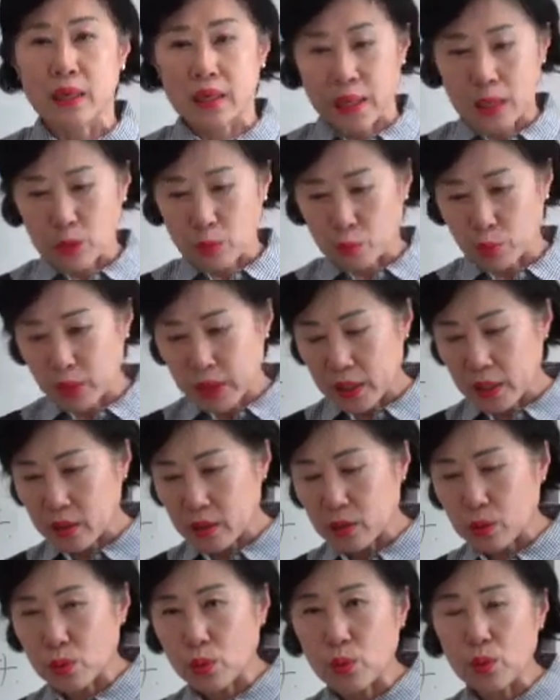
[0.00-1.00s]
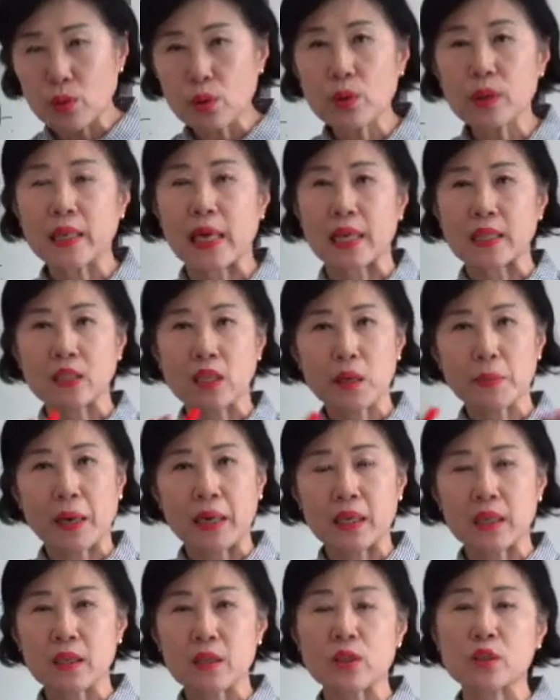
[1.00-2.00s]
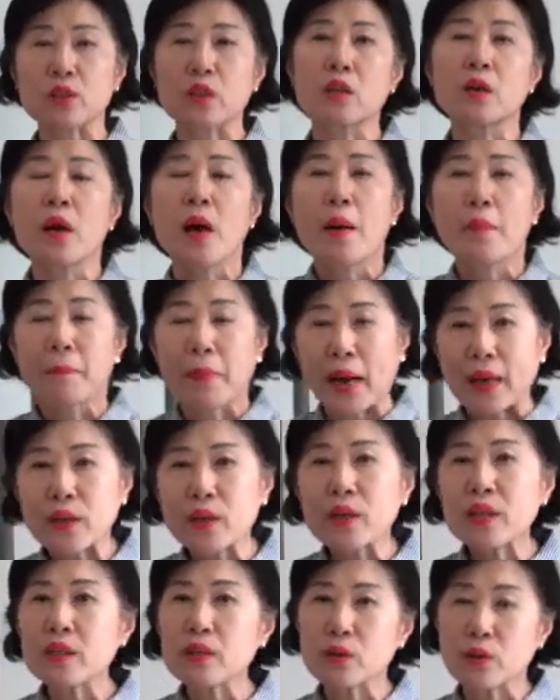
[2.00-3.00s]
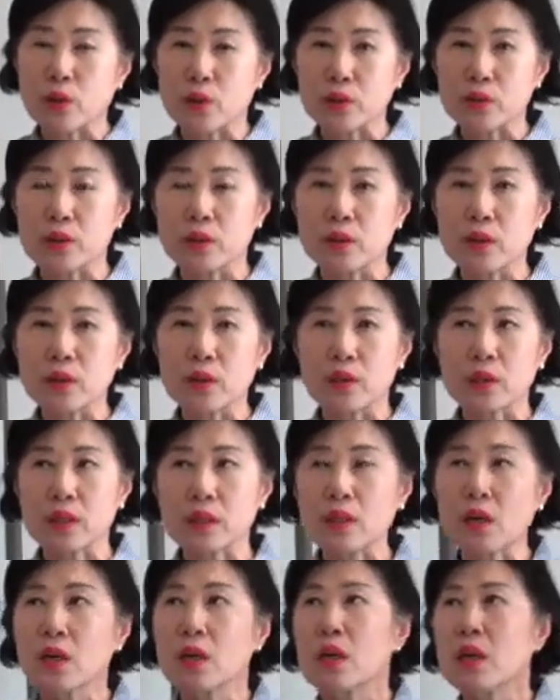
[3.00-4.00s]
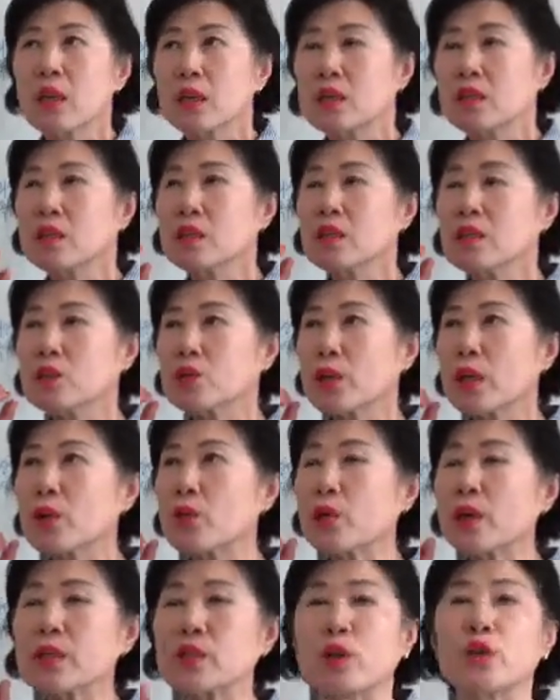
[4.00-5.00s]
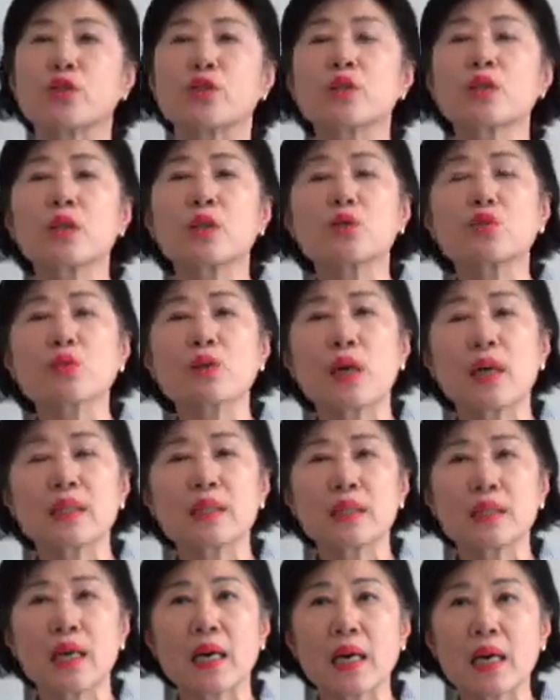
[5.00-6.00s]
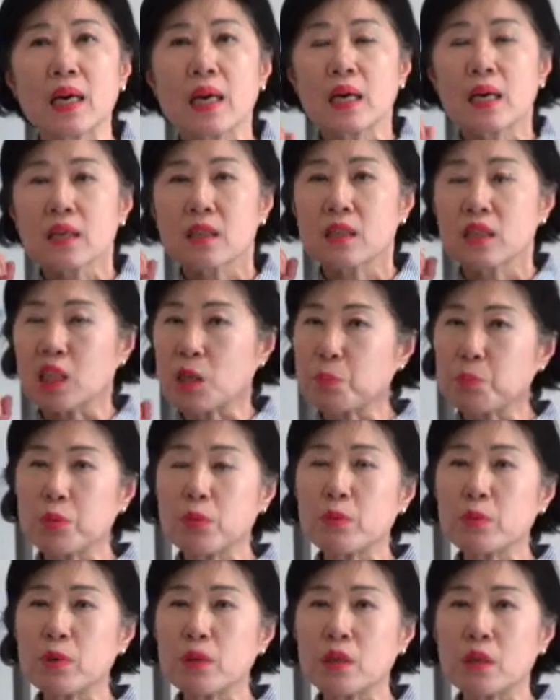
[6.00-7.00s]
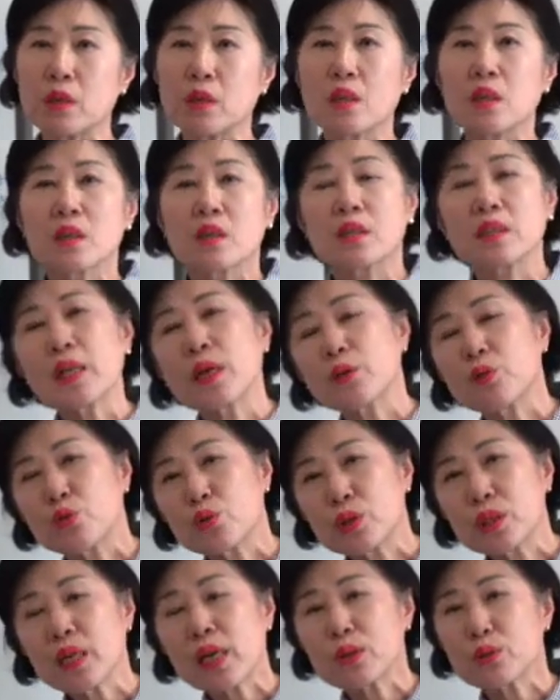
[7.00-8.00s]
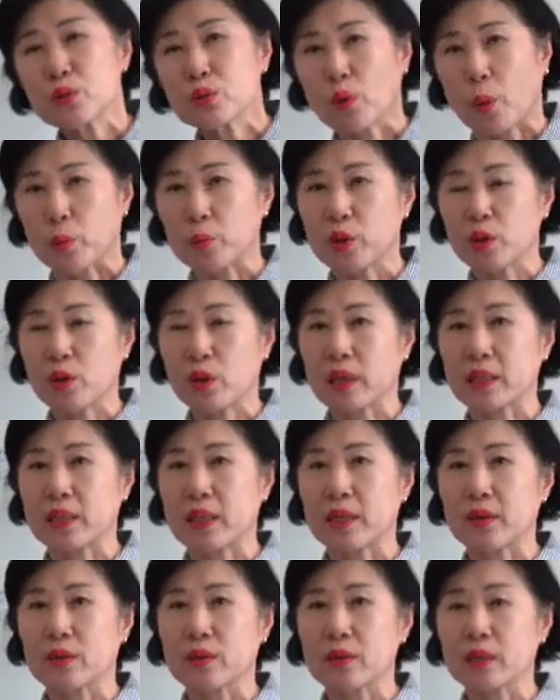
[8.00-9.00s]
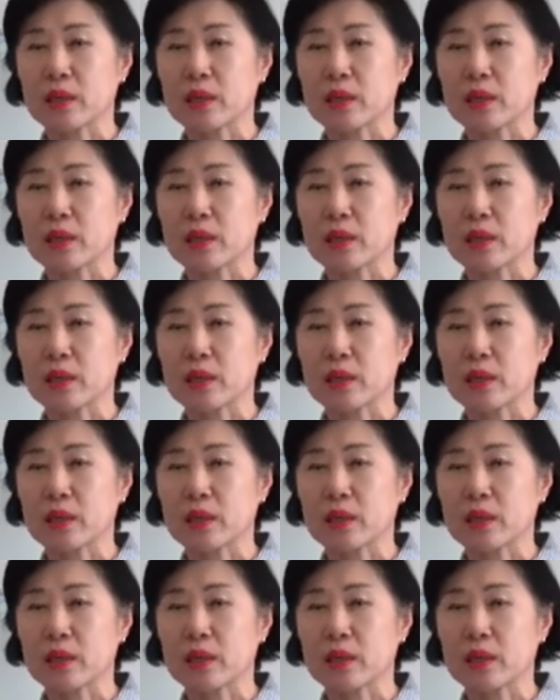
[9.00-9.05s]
계속 물이 흐르고 계절이 바뀌는 것처럼 바뀌는 거거든요. 그래서 그 최고의 절정의 순간이나 그 기쁨을 그대로 유지할 수는 없는 것 같아요.